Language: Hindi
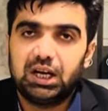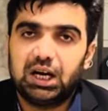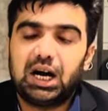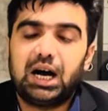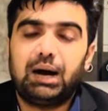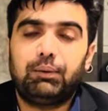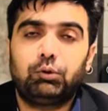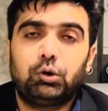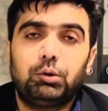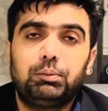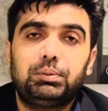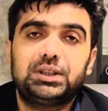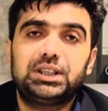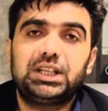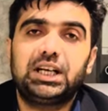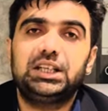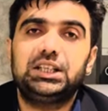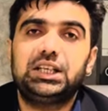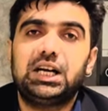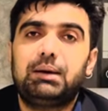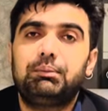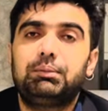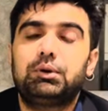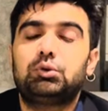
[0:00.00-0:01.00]
आपको पता है
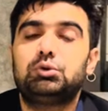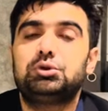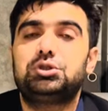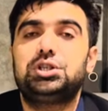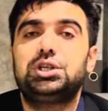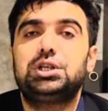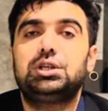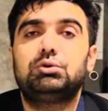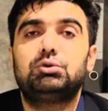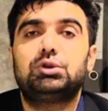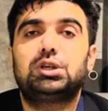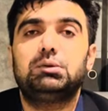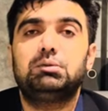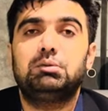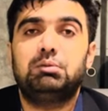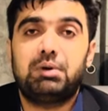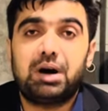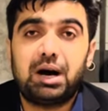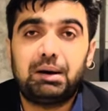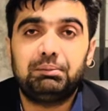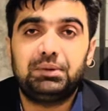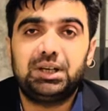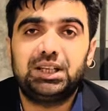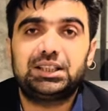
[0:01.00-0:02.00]
यहाँ पे कुछ चीज़ों की
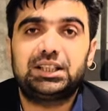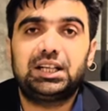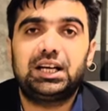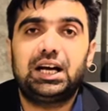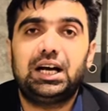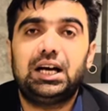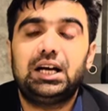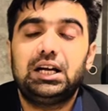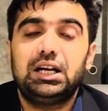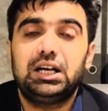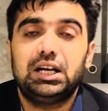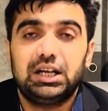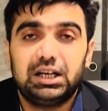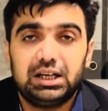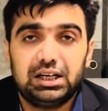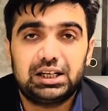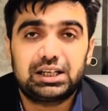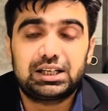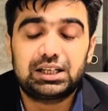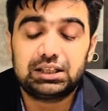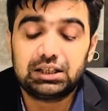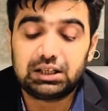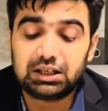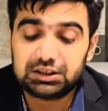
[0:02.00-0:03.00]
ममानत है
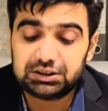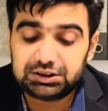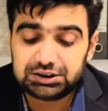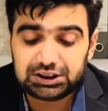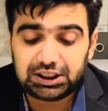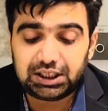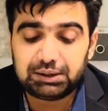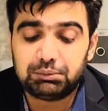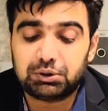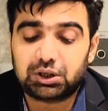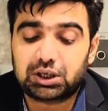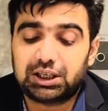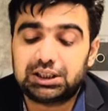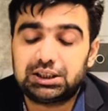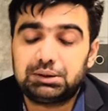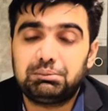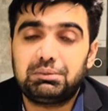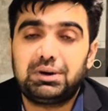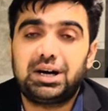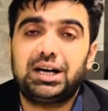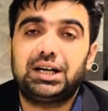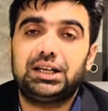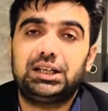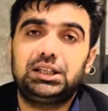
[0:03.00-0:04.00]
लेकिन ये
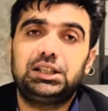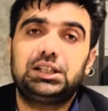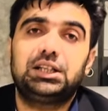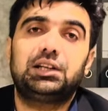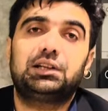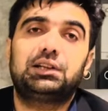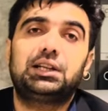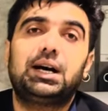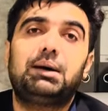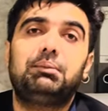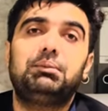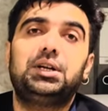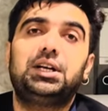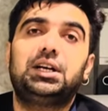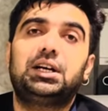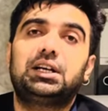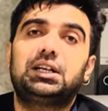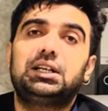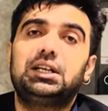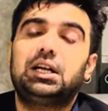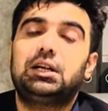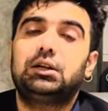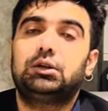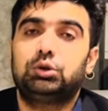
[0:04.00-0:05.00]
मुकदमा इनके सामने
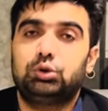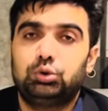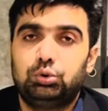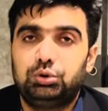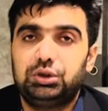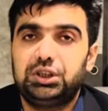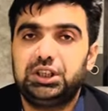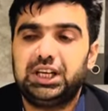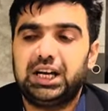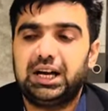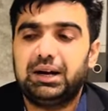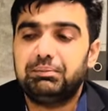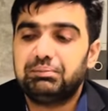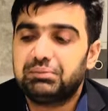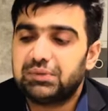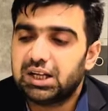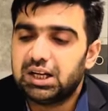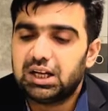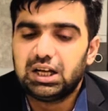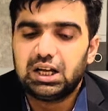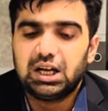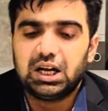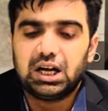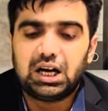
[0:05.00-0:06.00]
रखना ज़रूरी है
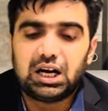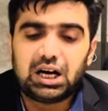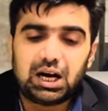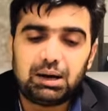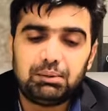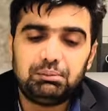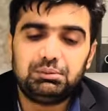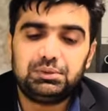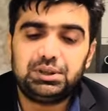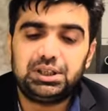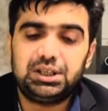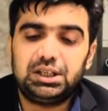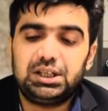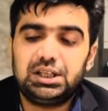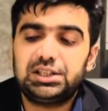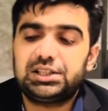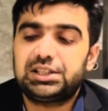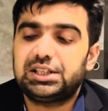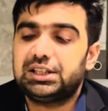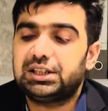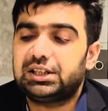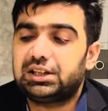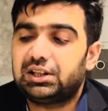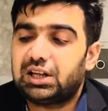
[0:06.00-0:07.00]
हम
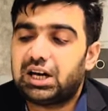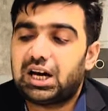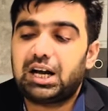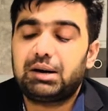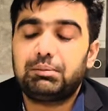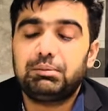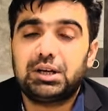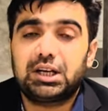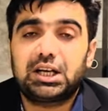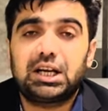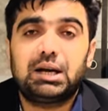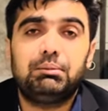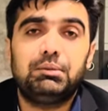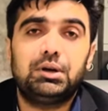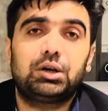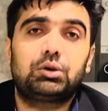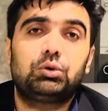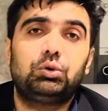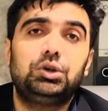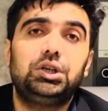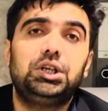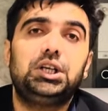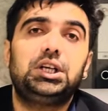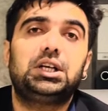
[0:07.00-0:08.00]
इस इंतज़ार में कि हमें
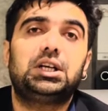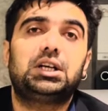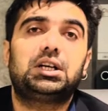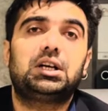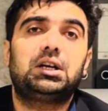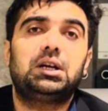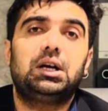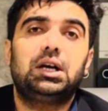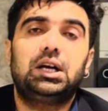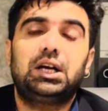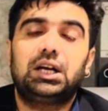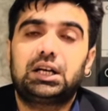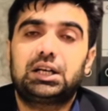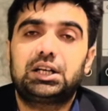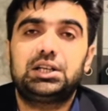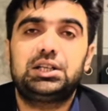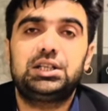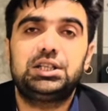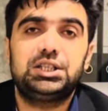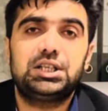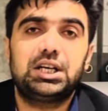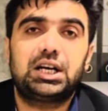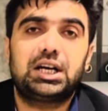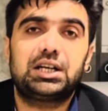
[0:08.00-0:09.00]
कोई
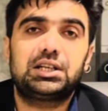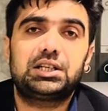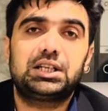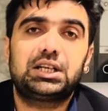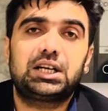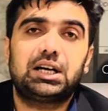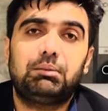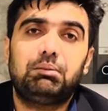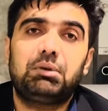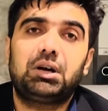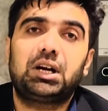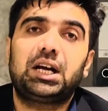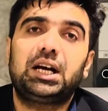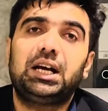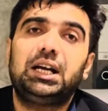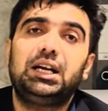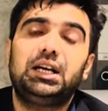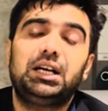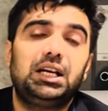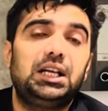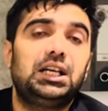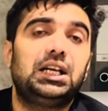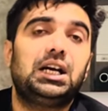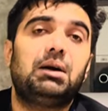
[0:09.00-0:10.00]
किसी जगह से खबर आए
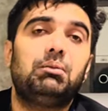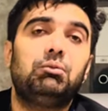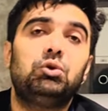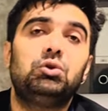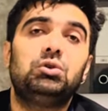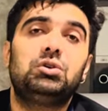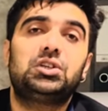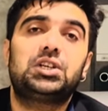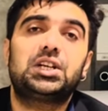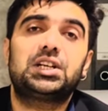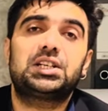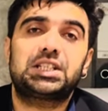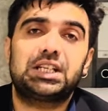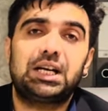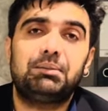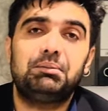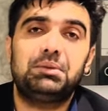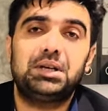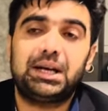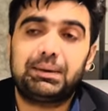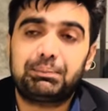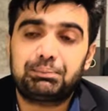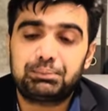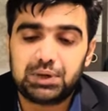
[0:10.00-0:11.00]
नहीं हम उनके
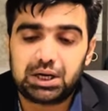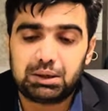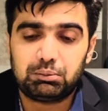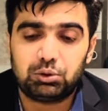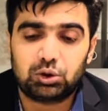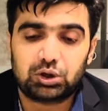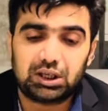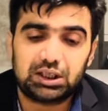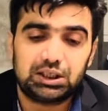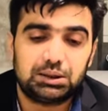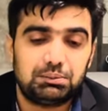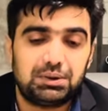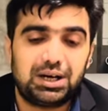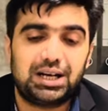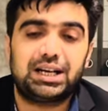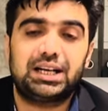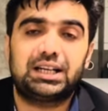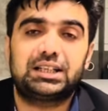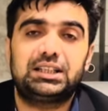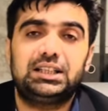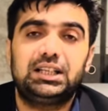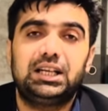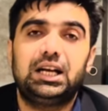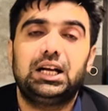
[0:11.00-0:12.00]
सामने अपना मुकदमा
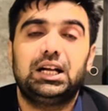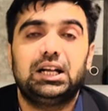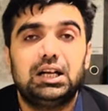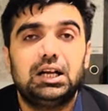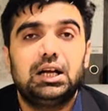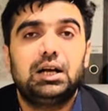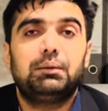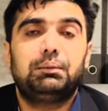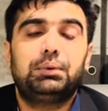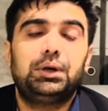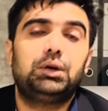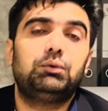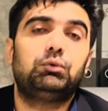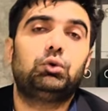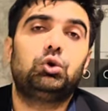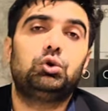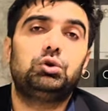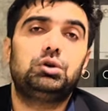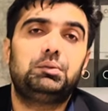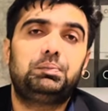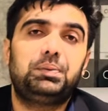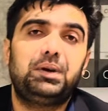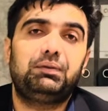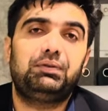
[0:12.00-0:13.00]
रखते हैं फिर वो
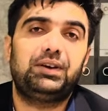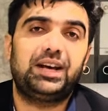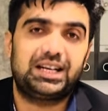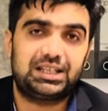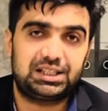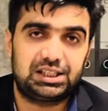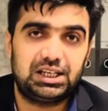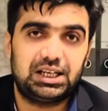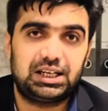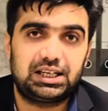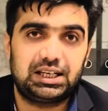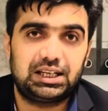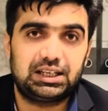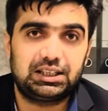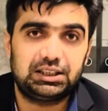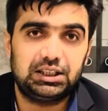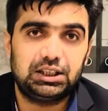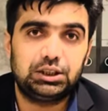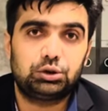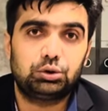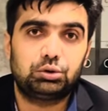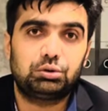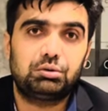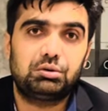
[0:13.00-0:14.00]
उन पर फैसला कर
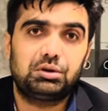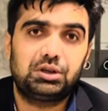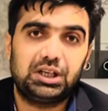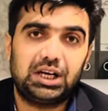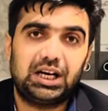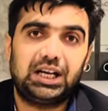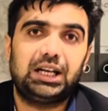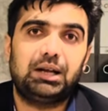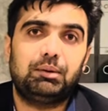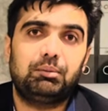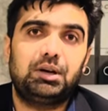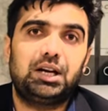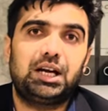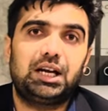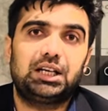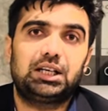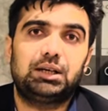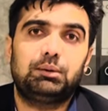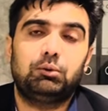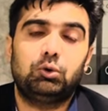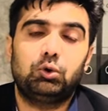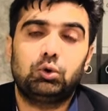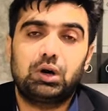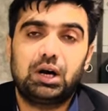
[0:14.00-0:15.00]
दें तो ज़्यादा
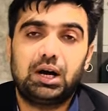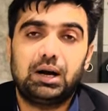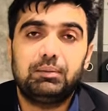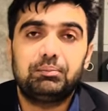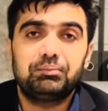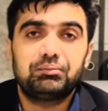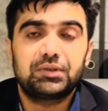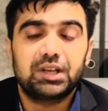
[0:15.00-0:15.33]
मुनासब होगा